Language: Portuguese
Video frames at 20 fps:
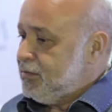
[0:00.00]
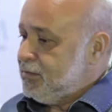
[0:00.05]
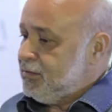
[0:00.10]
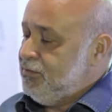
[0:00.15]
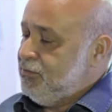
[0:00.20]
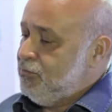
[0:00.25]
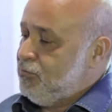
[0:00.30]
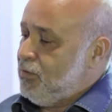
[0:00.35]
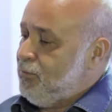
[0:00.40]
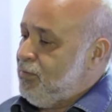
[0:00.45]

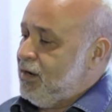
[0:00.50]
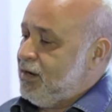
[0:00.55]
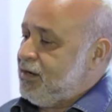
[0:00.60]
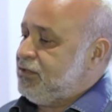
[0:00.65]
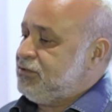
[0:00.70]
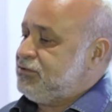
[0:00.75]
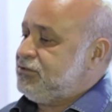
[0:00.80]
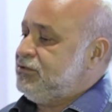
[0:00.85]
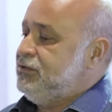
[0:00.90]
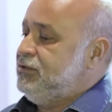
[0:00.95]
E o
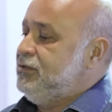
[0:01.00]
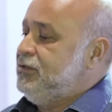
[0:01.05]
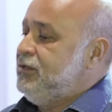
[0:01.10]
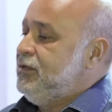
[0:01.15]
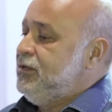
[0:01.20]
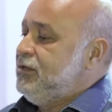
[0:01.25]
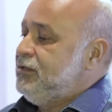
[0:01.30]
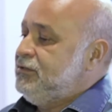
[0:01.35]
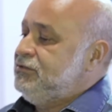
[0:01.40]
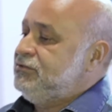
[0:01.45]

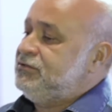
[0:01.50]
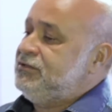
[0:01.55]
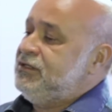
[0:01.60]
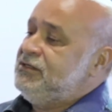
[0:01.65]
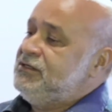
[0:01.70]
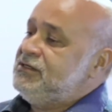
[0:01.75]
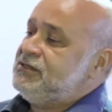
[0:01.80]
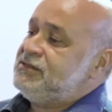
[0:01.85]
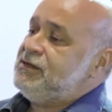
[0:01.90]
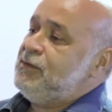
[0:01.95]
abacaxi
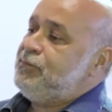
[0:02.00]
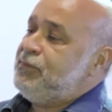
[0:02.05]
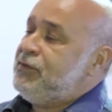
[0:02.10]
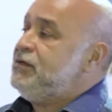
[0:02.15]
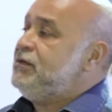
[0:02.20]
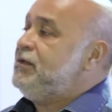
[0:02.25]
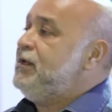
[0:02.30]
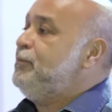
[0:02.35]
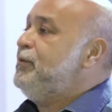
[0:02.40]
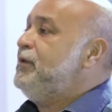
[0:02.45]
estendia-se
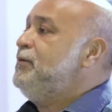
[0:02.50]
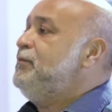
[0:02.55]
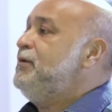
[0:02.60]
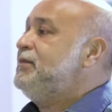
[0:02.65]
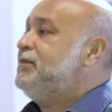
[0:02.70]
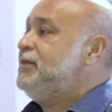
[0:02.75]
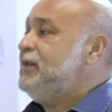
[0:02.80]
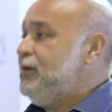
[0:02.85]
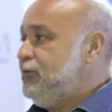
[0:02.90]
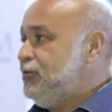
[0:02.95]
apenas na
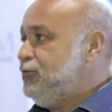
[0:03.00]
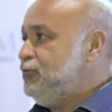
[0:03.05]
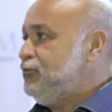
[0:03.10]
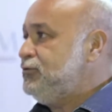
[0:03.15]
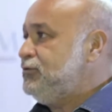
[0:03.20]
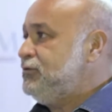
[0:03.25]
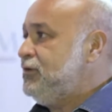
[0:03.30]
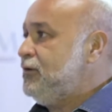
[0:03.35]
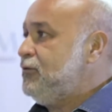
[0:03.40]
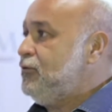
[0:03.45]
perimetral, e
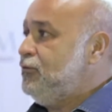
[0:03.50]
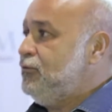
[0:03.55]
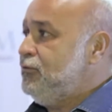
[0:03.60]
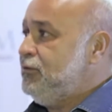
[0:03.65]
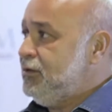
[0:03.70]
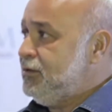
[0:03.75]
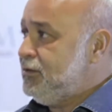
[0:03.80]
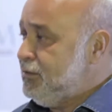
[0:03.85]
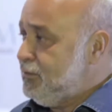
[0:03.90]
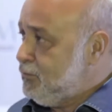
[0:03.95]
hoje é a colônia
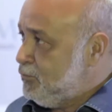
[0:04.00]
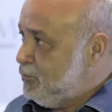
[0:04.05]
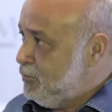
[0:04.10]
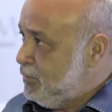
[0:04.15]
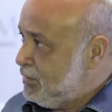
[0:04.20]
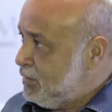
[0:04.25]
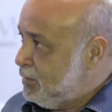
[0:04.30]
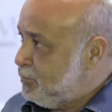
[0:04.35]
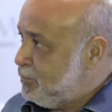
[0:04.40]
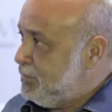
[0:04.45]
agrícola do
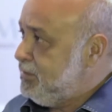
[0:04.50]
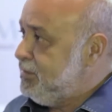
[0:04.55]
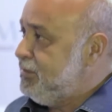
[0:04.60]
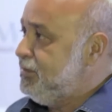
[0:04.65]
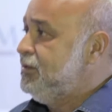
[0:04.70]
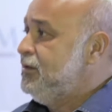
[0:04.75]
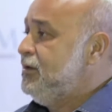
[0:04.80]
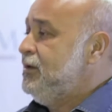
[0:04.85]
Matapi,